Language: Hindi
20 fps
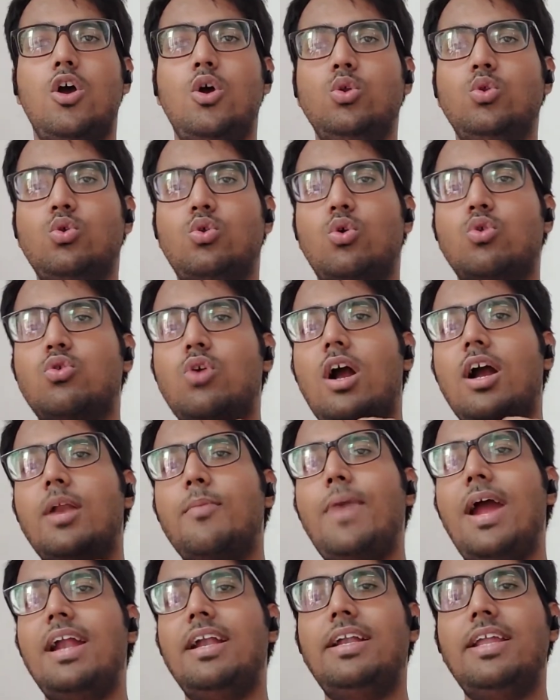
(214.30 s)
तो दोस्तों अगर
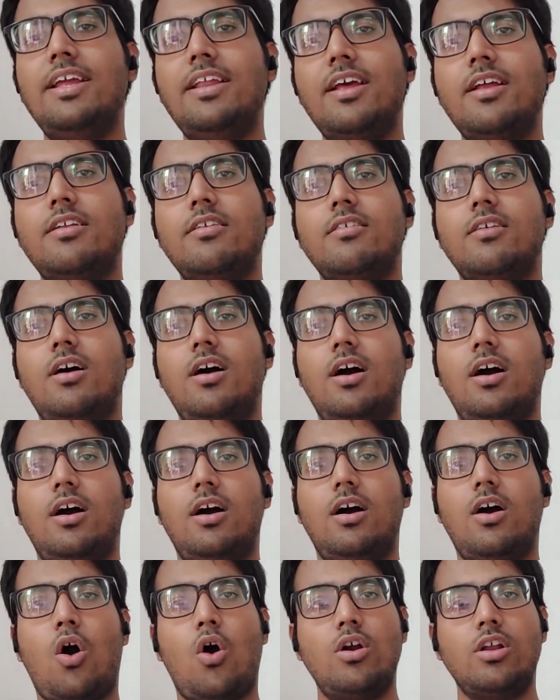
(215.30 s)
मैं एंटीरियर
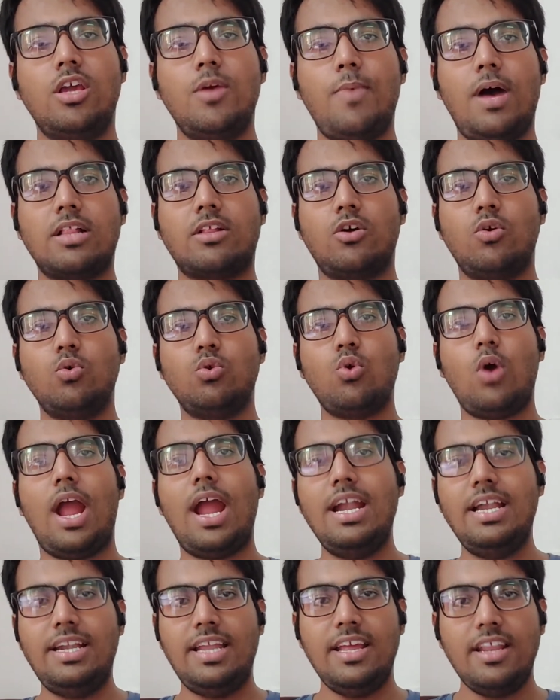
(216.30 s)
हॉर्न uh, की बात करूँ तो
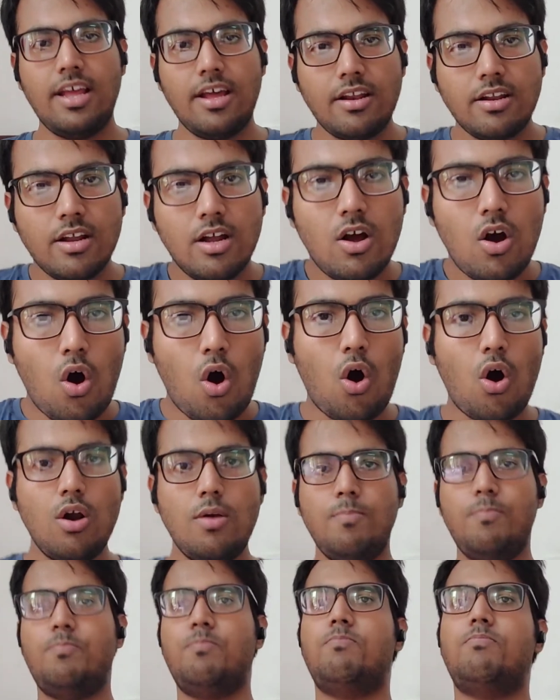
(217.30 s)
एंटीरियर हॉर्न